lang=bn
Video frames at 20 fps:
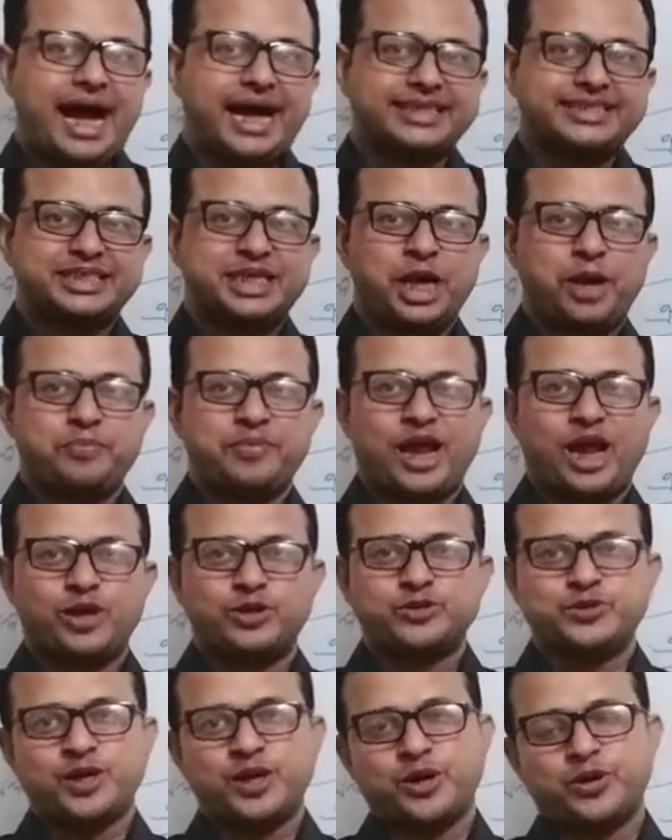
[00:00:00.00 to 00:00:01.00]
আজকে আমরা
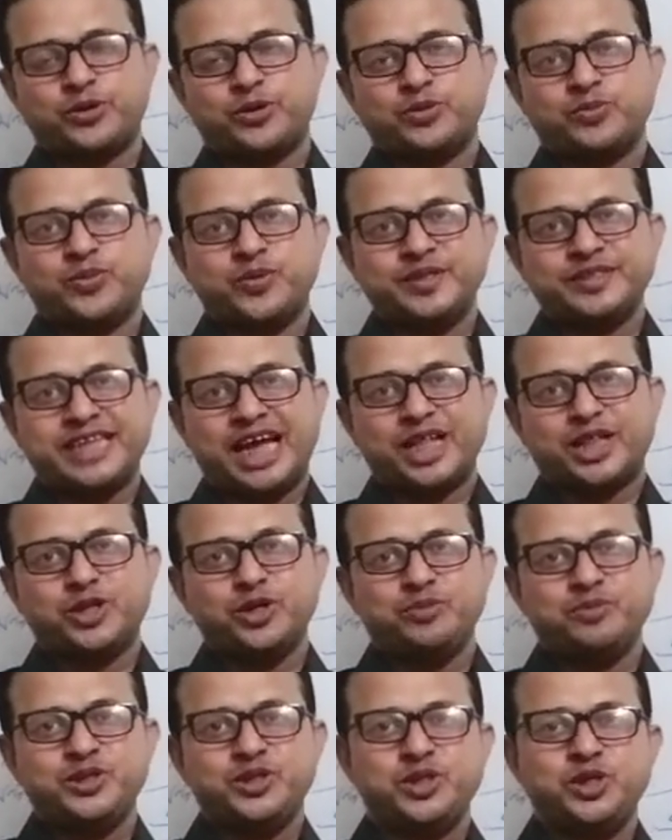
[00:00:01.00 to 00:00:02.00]
আলোচনা করব
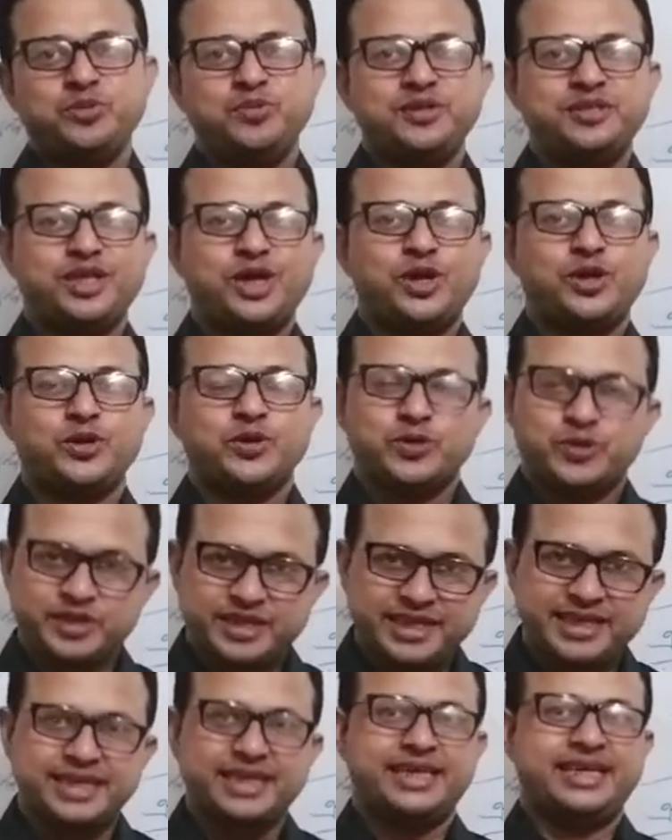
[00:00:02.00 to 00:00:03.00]
জাতীয় বিশ্ববিদ্যালয়ের
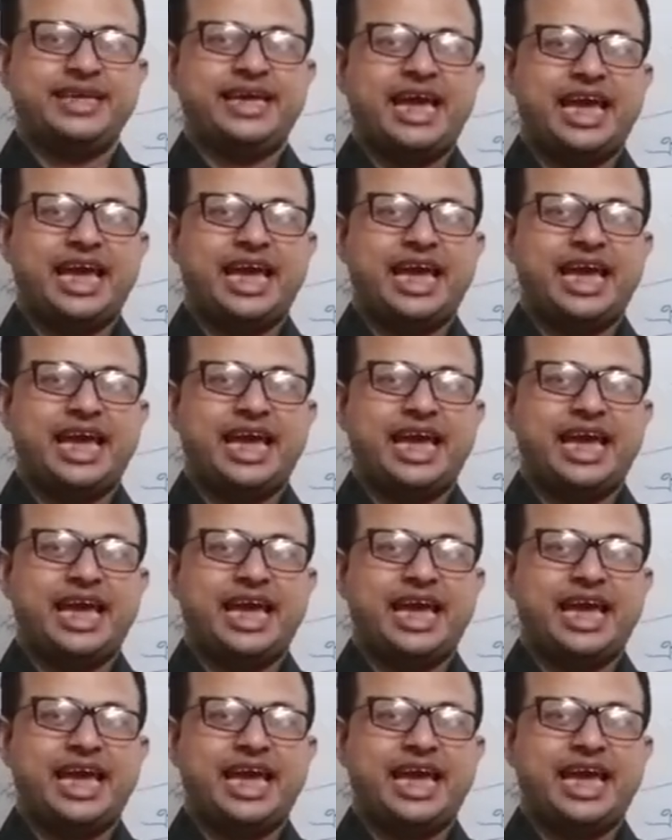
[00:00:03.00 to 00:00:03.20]
অধীনে